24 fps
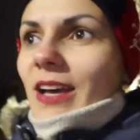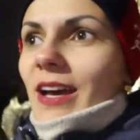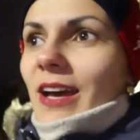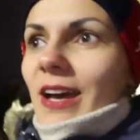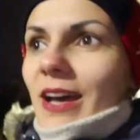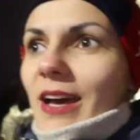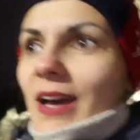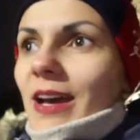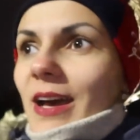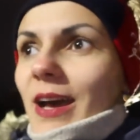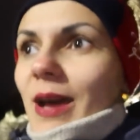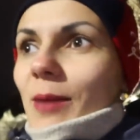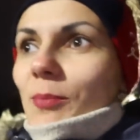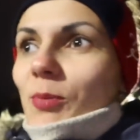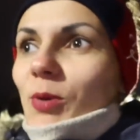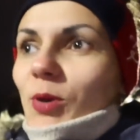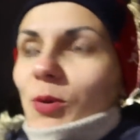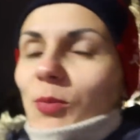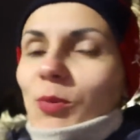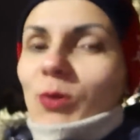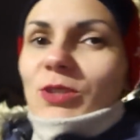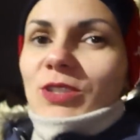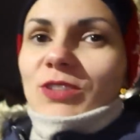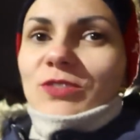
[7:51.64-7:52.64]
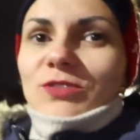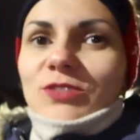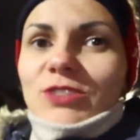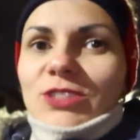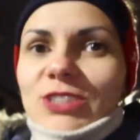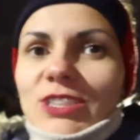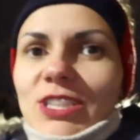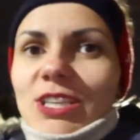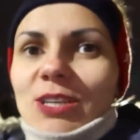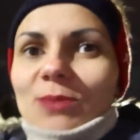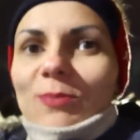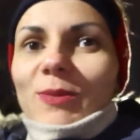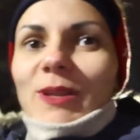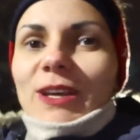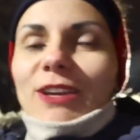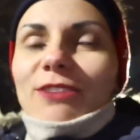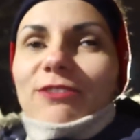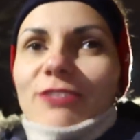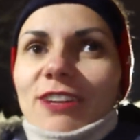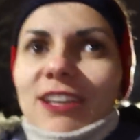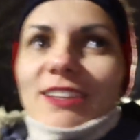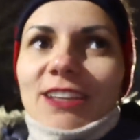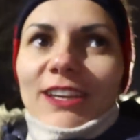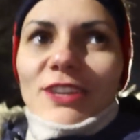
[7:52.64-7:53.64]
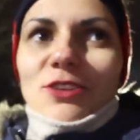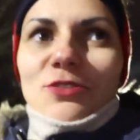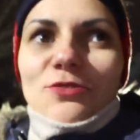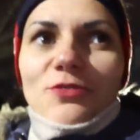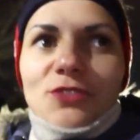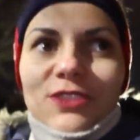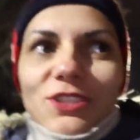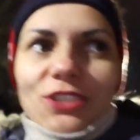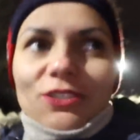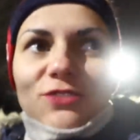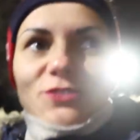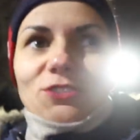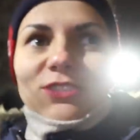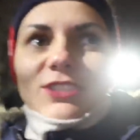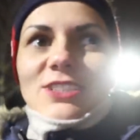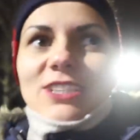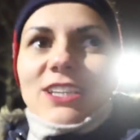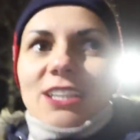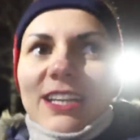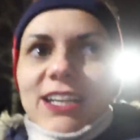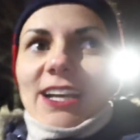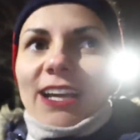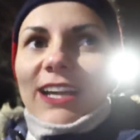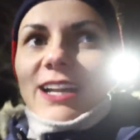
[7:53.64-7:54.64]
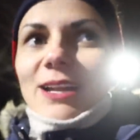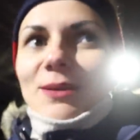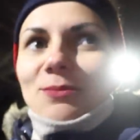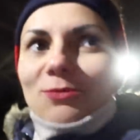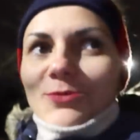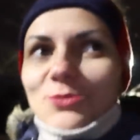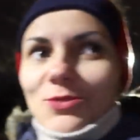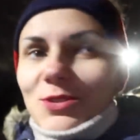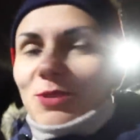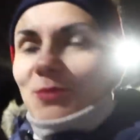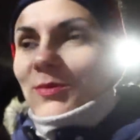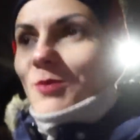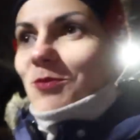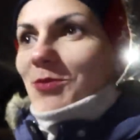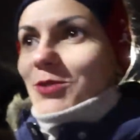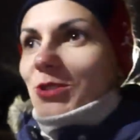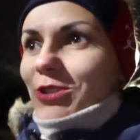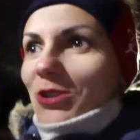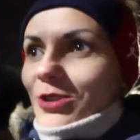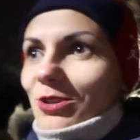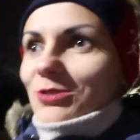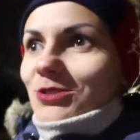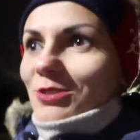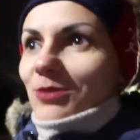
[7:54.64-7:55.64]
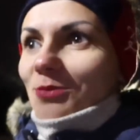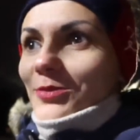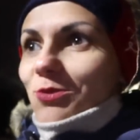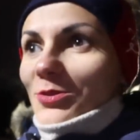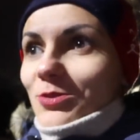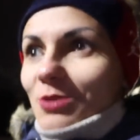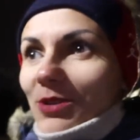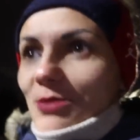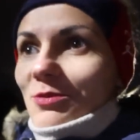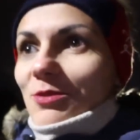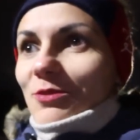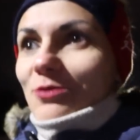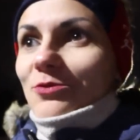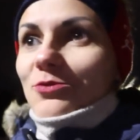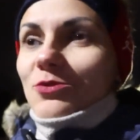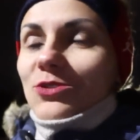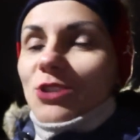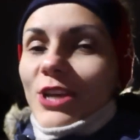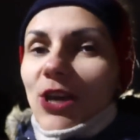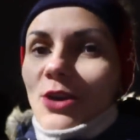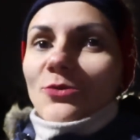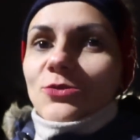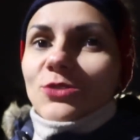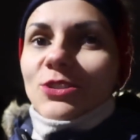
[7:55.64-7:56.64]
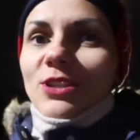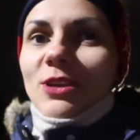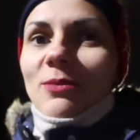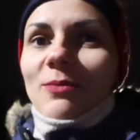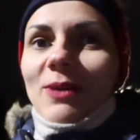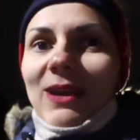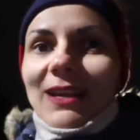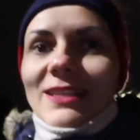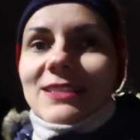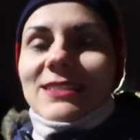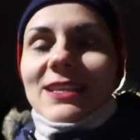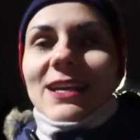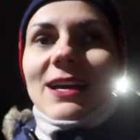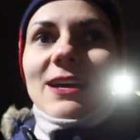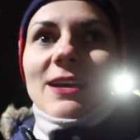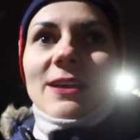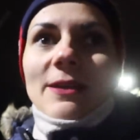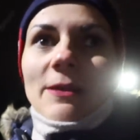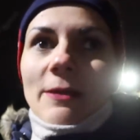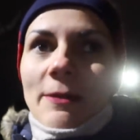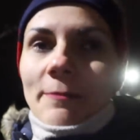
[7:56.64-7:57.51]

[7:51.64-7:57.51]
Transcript: a, a propos tych wszystkich Black Friday'ów i tych wszystkich reklam, które mi przychodzą, które mnie wkurzają już na maksa,